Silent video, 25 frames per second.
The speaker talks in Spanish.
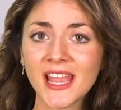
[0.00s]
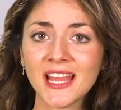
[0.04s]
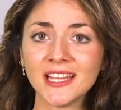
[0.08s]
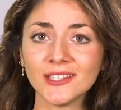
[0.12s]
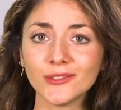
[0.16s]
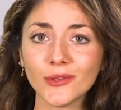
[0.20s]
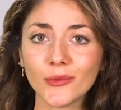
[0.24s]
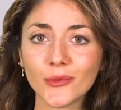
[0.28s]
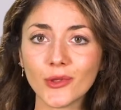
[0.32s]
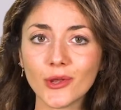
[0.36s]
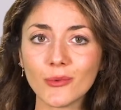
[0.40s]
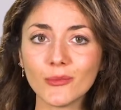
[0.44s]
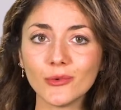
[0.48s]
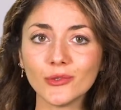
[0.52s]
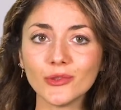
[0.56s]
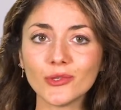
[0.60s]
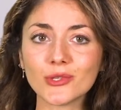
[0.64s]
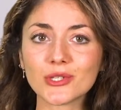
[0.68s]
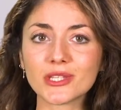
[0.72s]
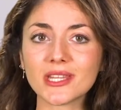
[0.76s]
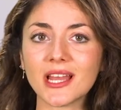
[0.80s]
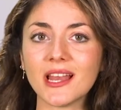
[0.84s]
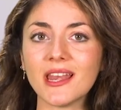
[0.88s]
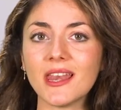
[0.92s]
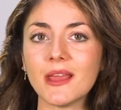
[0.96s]
todo el mundo
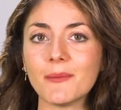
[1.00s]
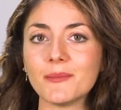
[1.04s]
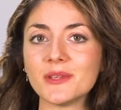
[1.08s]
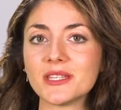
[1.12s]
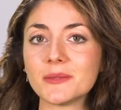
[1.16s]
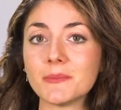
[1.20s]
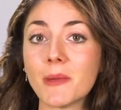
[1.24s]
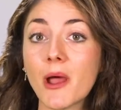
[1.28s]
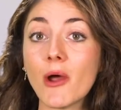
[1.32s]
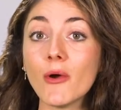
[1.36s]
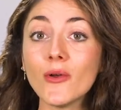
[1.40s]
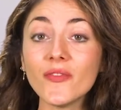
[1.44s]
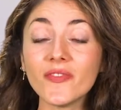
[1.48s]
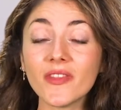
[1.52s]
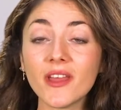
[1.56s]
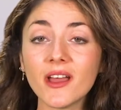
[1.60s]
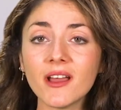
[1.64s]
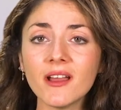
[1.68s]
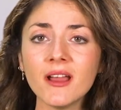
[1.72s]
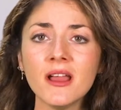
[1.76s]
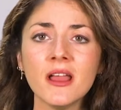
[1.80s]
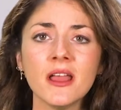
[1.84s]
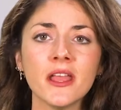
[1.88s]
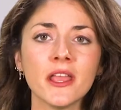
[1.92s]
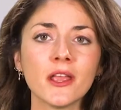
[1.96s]
está en la misma onda
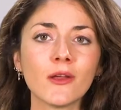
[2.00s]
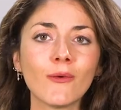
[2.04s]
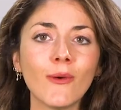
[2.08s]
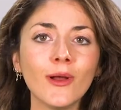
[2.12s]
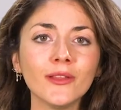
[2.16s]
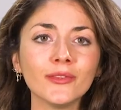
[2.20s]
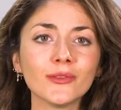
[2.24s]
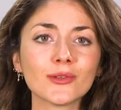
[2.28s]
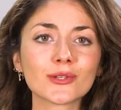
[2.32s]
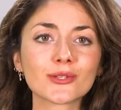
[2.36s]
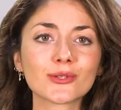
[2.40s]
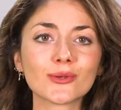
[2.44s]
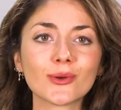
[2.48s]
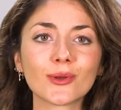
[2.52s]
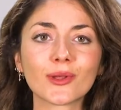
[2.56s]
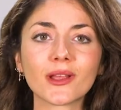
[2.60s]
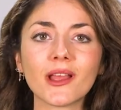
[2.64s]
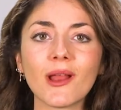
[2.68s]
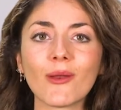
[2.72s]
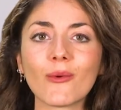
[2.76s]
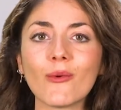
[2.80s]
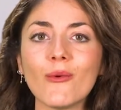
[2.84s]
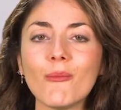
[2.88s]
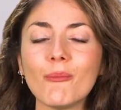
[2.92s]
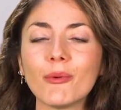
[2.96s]
y cuando surge
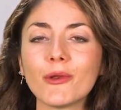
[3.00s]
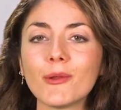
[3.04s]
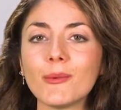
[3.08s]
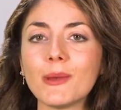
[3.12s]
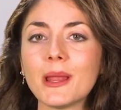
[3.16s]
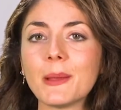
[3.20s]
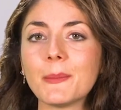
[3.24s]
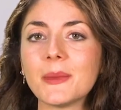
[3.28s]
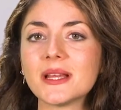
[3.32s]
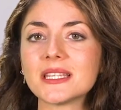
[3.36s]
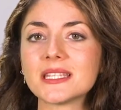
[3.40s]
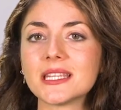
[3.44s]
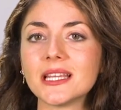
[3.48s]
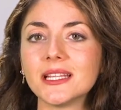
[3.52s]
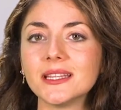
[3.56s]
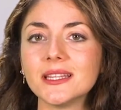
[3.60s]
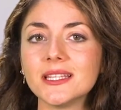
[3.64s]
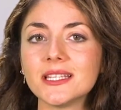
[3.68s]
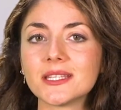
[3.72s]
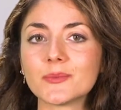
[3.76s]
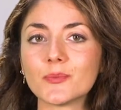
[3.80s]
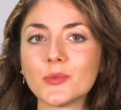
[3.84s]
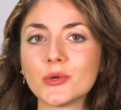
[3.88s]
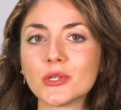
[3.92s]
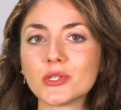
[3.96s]
algún problema están
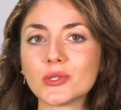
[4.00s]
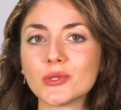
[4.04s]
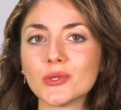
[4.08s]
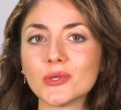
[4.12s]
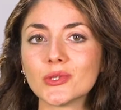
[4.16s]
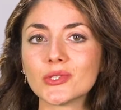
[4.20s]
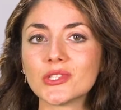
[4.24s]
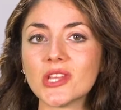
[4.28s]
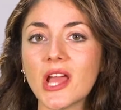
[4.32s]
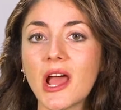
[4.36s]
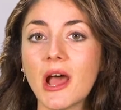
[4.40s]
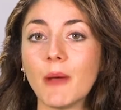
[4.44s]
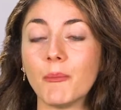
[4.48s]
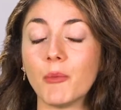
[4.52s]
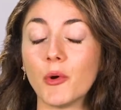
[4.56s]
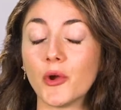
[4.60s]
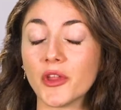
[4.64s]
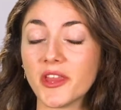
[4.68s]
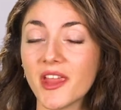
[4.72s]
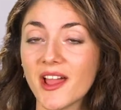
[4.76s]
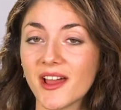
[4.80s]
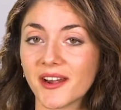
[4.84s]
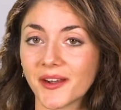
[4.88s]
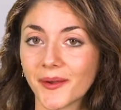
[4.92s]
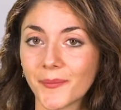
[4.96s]
dispuestos a
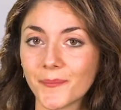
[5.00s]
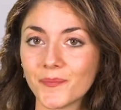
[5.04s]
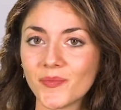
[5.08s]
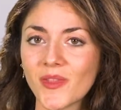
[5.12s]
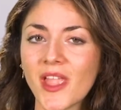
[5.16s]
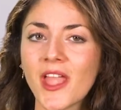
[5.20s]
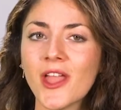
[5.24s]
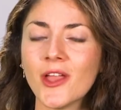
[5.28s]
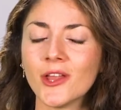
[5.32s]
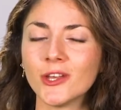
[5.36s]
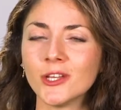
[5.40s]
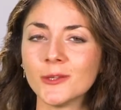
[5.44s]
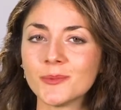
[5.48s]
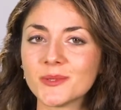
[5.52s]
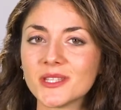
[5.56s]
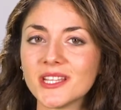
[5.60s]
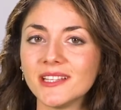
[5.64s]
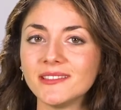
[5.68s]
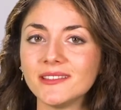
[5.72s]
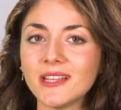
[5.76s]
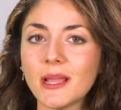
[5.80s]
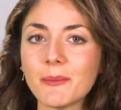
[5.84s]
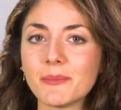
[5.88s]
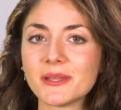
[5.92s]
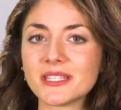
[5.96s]
apoyar. No
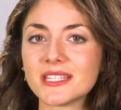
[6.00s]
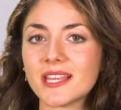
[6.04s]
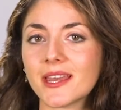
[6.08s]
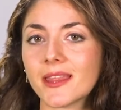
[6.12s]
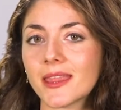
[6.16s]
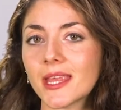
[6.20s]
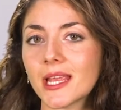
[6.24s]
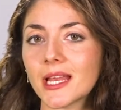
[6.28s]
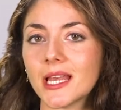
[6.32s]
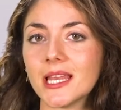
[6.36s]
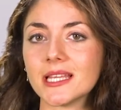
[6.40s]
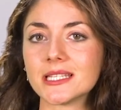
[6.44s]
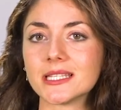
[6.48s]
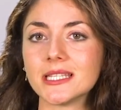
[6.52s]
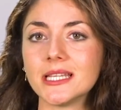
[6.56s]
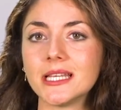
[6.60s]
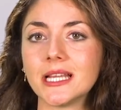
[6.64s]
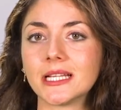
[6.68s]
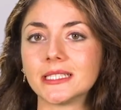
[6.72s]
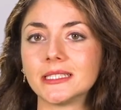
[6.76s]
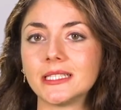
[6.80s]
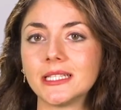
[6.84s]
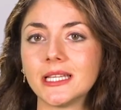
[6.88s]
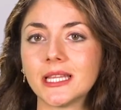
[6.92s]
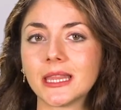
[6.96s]
obstante, a pesar de que las
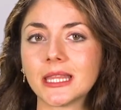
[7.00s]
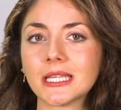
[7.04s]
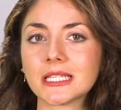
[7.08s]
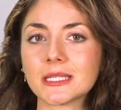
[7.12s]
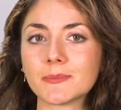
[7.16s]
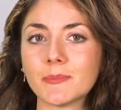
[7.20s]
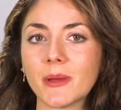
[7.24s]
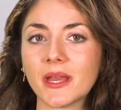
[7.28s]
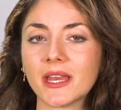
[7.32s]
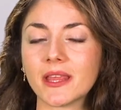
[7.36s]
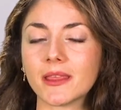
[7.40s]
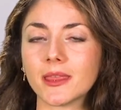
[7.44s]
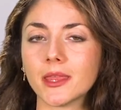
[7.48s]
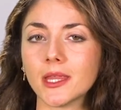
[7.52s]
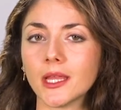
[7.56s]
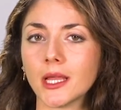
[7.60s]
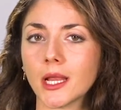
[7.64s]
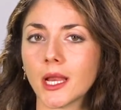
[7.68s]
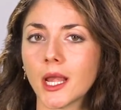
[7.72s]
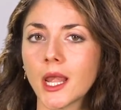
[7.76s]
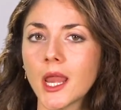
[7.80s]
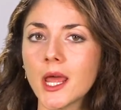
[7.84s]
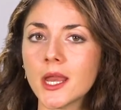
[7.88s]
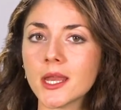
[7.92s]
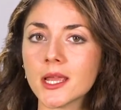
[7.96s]
directrices parecen
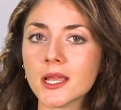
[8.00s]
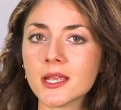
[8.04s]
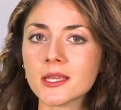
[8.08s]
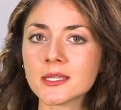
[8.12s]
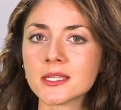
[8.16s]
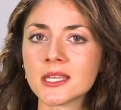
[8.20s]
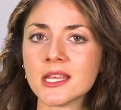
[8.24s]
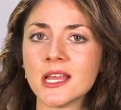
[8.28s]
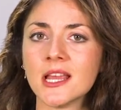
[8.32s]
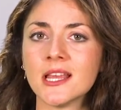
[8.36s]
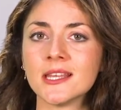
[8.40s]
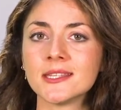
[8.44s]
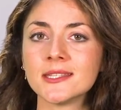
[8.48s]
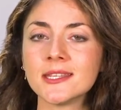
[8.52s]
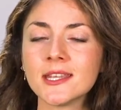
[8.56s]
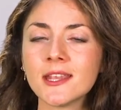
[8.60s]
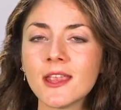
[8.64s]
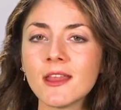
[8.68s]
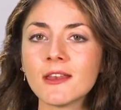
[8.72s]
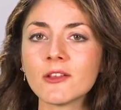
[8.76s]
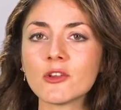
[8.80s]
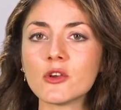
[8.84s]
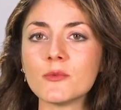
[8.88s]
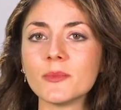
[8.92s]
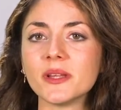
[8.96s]
claras,
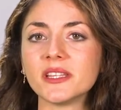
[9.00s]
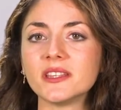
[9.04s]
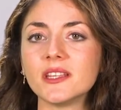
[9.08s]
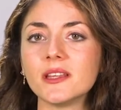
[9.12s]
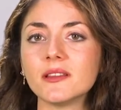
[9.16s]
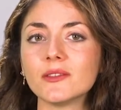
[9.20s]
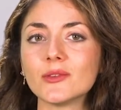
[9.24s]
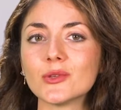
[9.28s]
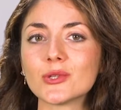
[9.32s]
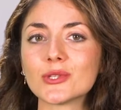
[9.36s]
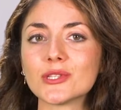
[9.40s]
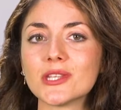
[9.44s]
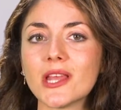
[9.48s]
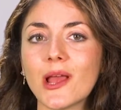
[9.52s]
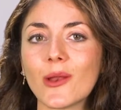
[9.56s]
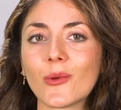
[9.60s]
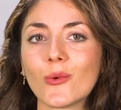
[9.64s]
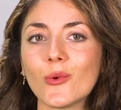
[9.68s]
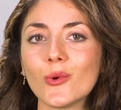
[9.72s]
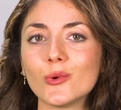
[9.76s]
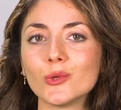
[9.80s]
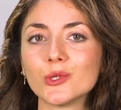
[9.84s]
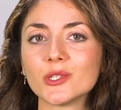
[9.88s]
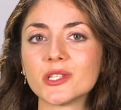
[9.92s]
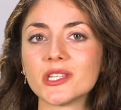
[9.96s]
siguen cometiéndose
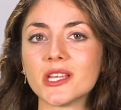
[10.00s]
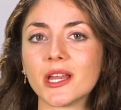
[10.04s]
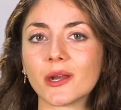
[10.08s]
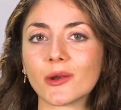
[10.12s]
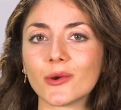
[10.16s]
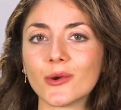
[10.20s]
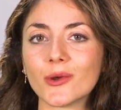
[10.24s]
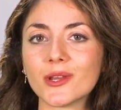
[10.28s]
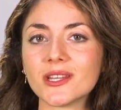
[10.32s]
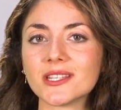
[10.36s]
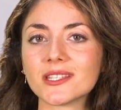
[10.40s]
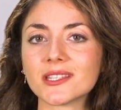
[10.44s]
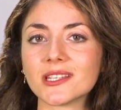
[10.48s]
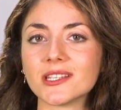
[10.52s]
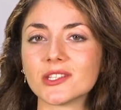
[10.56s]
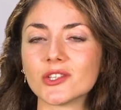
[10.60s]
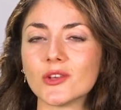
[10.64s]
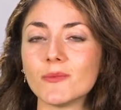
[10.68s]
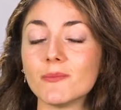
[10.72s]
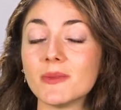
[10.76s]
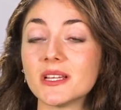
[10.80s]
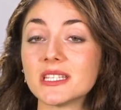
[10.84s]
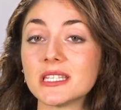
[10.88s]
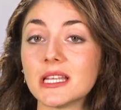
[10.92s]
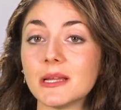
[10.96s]
algunos errores que son
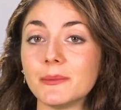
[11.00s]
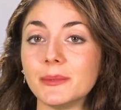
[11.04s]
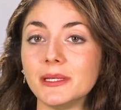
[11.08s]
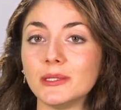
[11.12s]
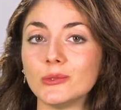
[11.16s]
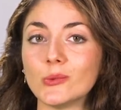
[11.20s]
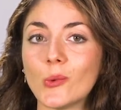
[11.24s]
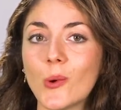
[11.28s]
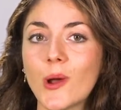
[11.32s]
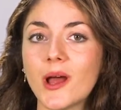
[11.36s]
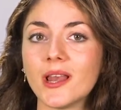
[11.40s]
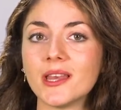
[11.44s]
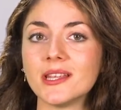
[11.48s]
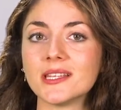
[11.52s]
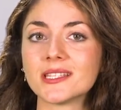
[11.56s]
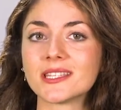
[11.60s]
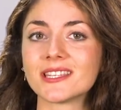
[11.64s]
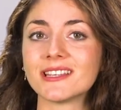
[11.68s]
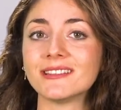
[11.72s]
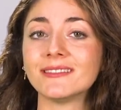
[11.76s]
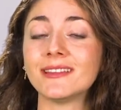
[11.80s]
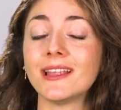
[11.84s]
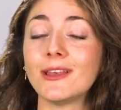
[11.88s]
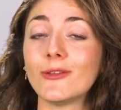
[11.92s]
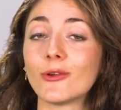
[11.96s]
más habituales
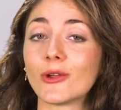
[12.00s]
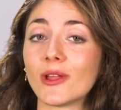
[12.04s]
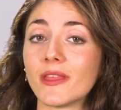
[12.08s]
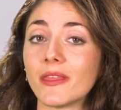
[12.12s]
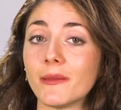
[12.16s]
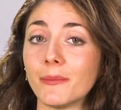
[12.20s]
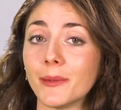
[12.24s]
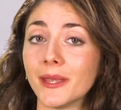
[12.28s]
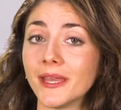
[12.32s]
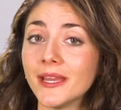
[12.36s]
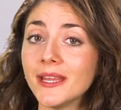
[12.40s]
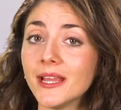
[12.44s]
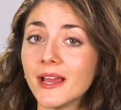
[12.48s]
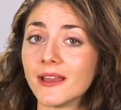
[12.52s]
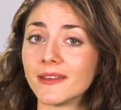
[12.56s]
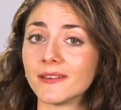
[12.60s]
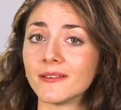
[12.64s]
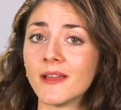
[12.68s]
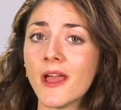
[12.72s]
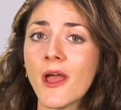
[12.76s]
de lo que deberían.